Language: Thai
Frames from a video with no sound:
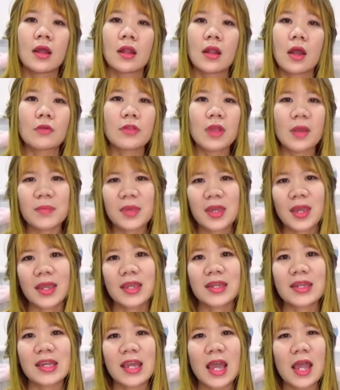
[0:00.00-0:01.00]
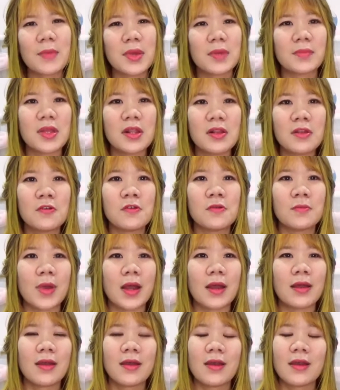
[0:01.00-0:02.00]
เราทำยังไงดีให้มันไม่ลืม
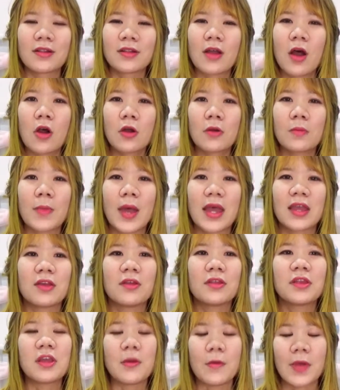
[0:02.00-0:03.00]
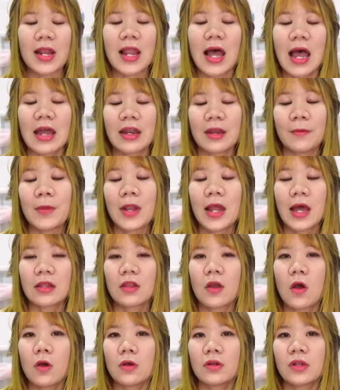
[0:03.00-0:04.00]
อะท่องไปก็เสียเวลานะเวลา
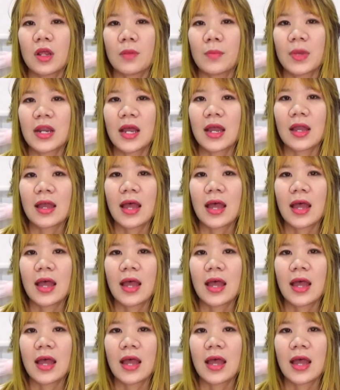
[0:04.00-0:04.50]
ท่องเนี่ยมานั่ง